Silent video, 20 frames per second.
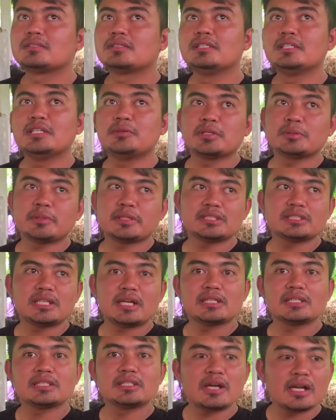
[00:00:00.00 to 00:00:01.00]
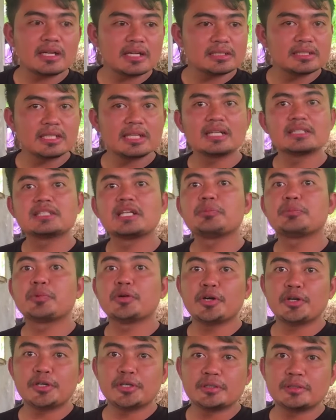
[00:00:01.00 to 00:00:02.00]
Gini mas, mas ini ada kan ada yang
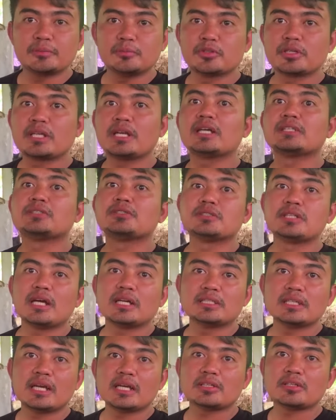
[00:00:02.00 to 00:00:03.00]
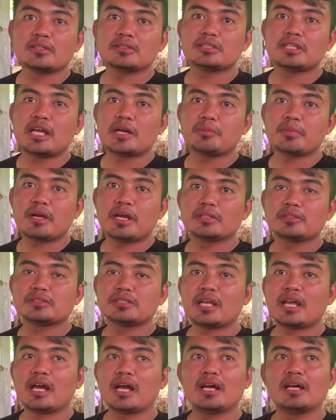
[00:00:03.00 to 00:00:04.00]
telepon, mungkin ajudannya atau siapa itu
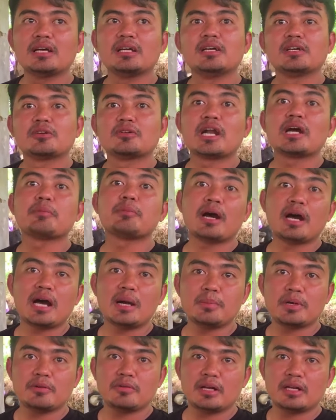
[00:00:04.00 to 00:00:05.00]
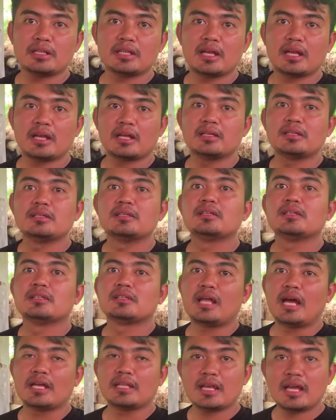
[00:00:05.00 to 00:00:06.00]
saya kurang paham awalnya. Hmm.
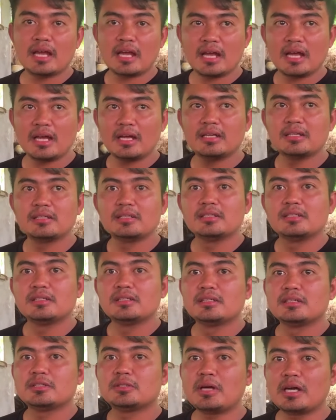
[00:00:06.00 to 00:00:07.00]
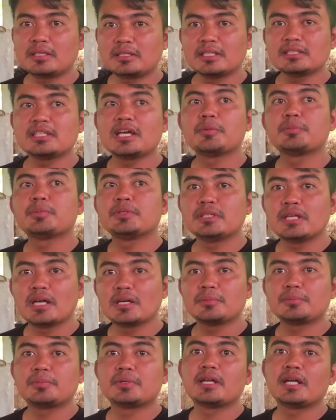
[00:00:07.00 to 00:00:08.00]
Tanya itu ada sapi
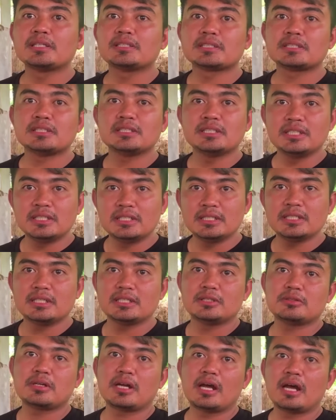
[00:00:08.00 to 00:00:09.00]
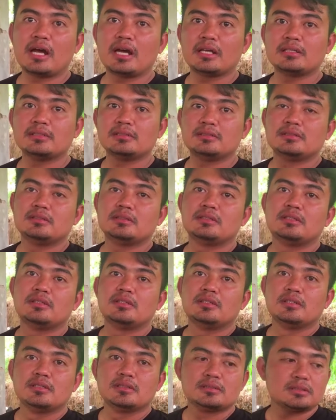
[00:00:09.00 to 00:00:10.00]
yang berat segini gitu kan.
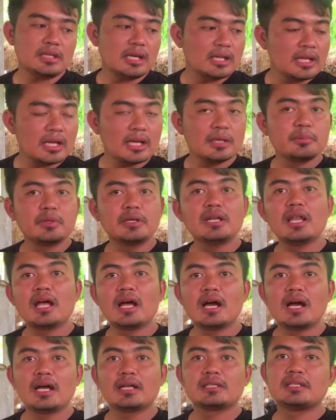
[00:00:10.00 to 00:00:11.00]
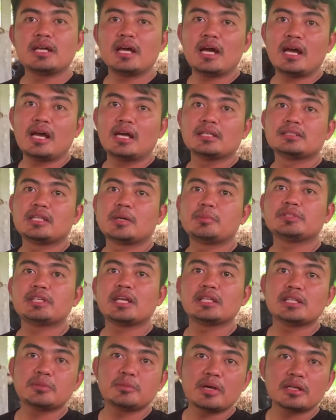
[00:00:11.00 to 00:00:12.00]
Hmm. Saya bilang ada, tapi
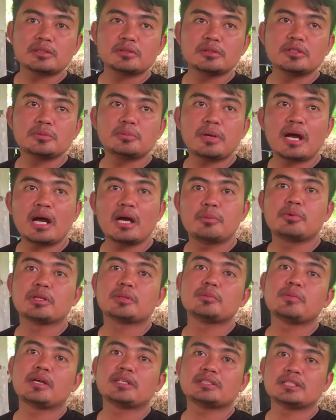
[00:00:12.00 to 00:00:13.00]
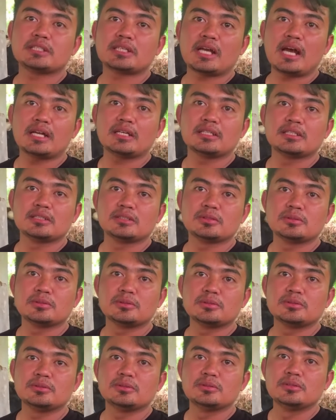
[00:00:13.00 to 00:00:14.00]
saya timbang dulu pak buat memastikan gitu.
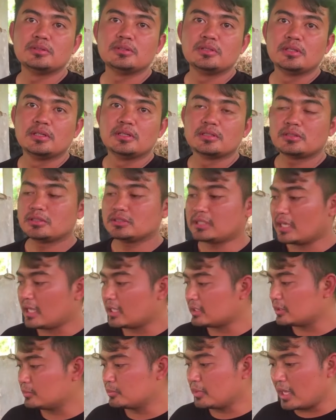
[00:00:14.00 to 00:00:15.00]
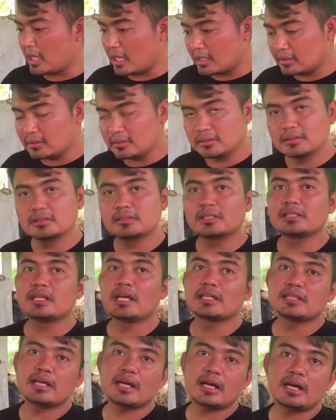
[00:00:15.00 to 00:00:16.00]
Hmm. Terus saya timbang,
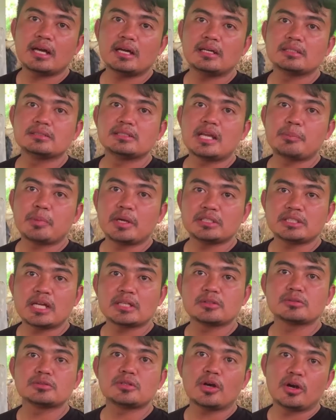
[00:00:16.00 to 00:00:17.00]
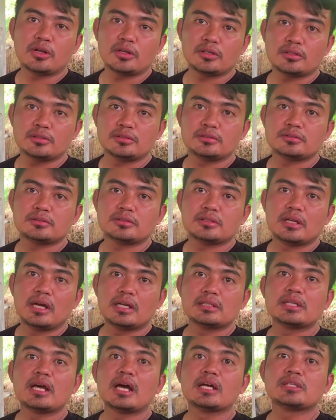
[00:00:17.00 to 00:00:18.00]
ternyata nyampe satu ton,
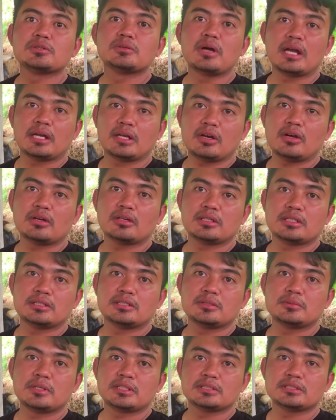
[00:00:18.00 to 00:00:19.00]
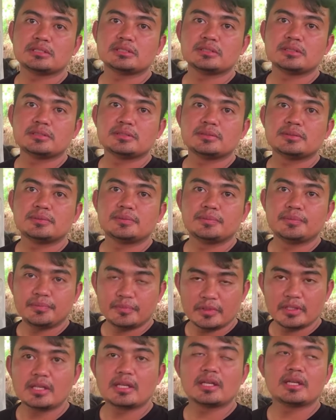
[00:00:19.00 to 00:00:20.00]
ada dua ekor gitu mas.
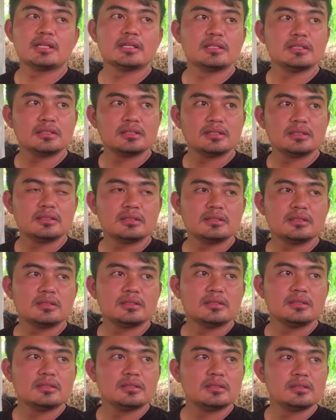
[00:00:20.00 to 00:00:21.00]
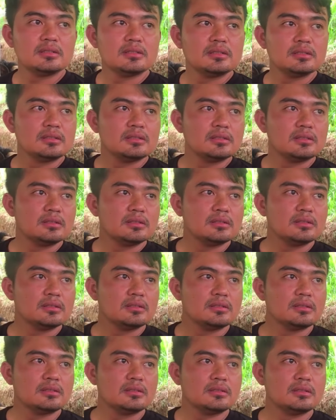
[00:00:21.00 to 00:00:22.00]
Sebelumnya iya. sudah pernah berhubungan dengan keluarga
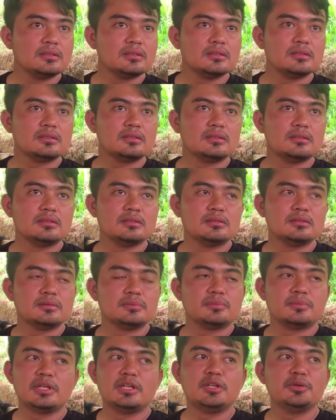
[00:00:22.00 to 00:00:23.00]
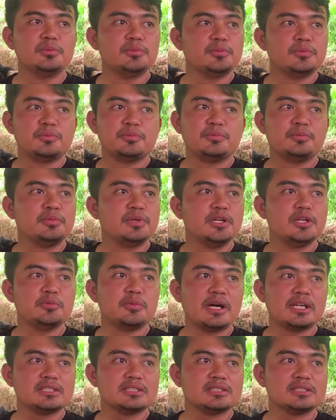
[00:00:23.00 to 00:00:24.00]
FB untuk jual sapi belum ban belum
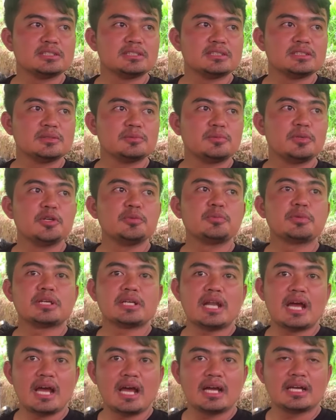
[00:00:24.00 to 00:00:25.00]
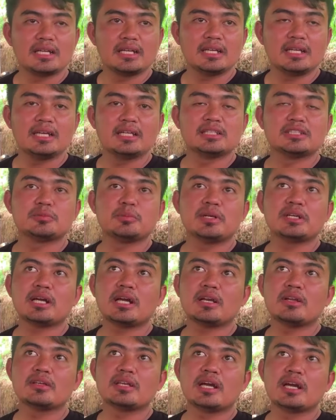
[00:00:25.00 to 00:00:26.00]
mas Baru belum pernah gitu cuman
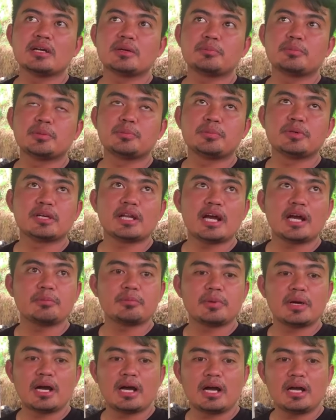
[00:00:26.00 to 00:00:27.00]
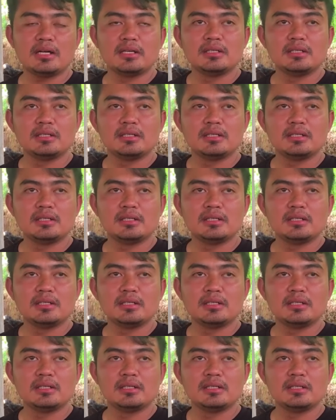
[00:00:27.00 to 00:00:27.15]
kalau yang beberapa